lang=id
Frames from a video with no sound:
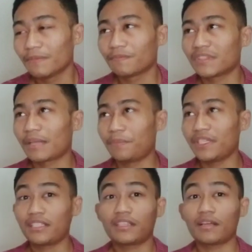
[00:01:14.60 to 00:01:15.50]
3
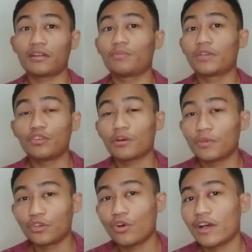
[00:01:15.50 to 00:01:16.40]
tapi kita
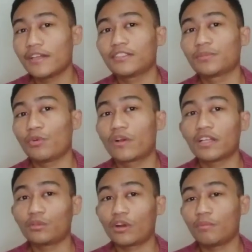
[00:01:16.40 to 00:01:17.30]
berdoa-berdoa
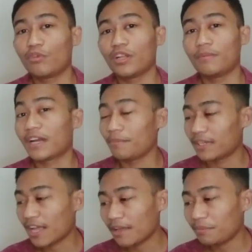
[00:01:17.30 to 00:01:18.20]
semoga orang boleh
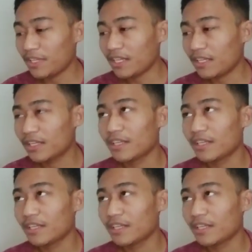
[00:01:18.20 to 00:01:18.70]
berami rame